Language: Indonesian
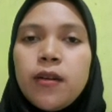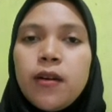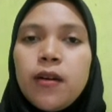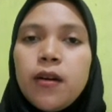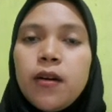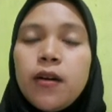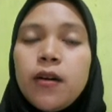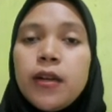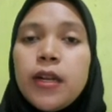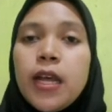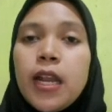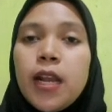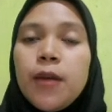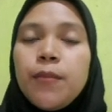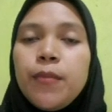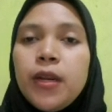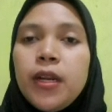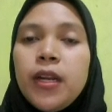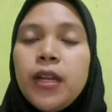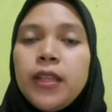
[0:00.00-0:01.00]
Eh, dalam
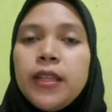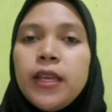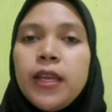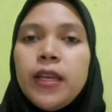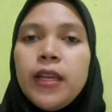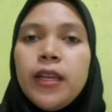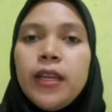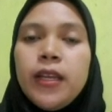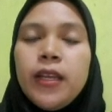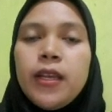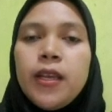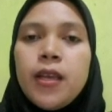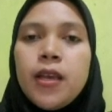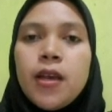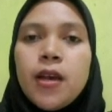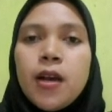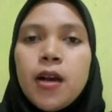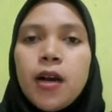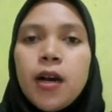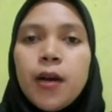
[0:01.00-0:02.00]
penelitian ini,
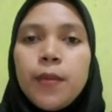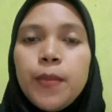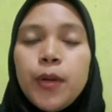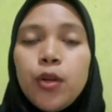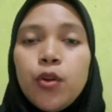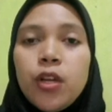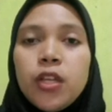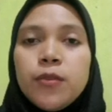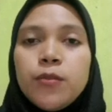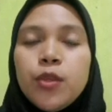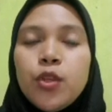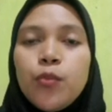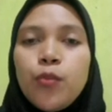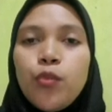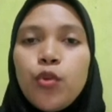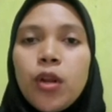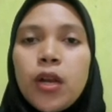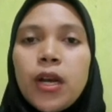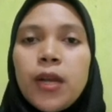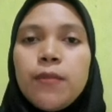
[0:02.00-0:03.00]
eh, penulis
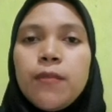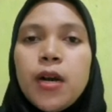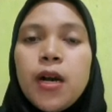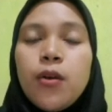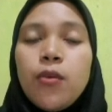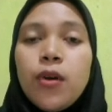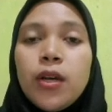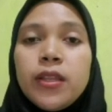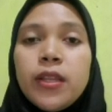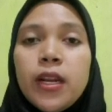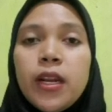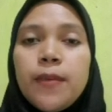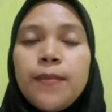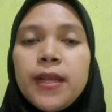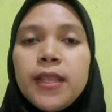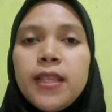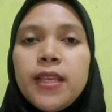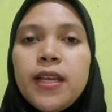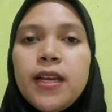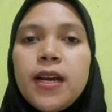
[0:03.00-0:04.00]
menyimpulkan bahwa
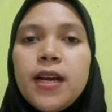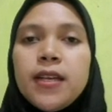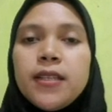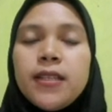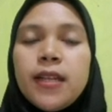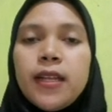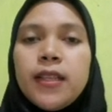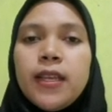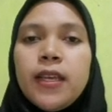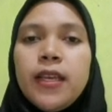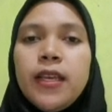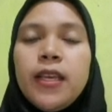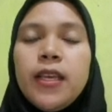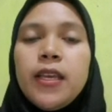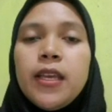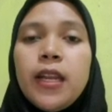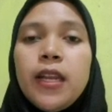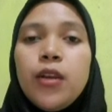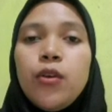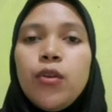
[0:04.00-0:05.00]
terdapat tiga
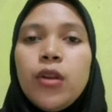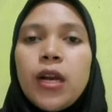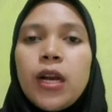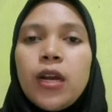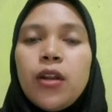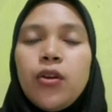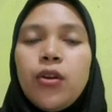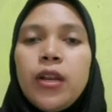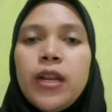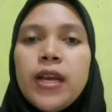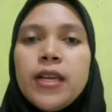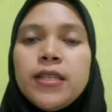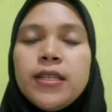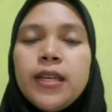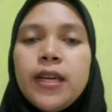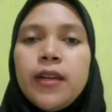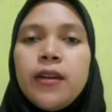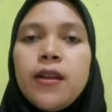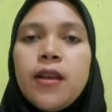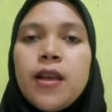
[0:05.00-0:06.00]
strategi yang digunakan oleh
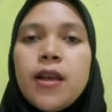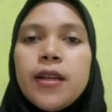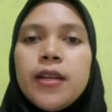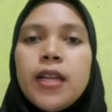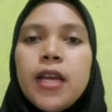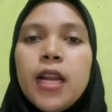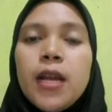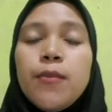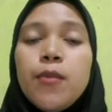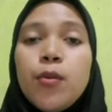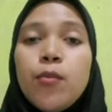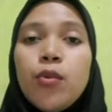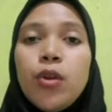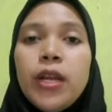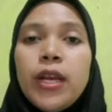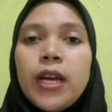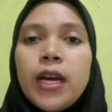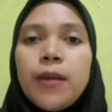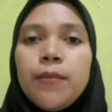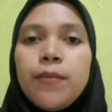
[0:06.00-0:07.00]
ASEAN dalam
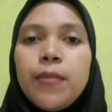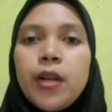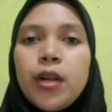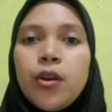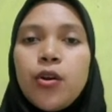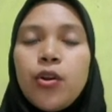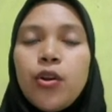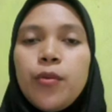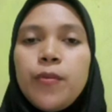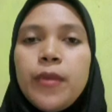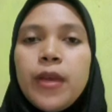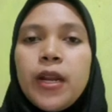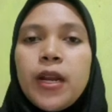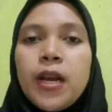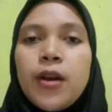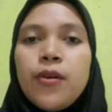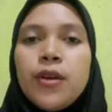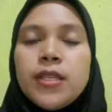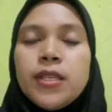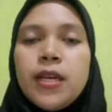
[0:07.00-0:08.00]
memulihkan perekonomian
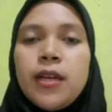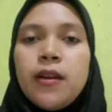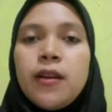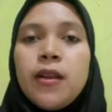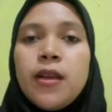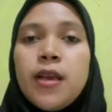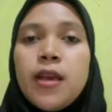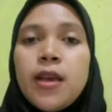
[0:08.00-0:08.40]
kawasan,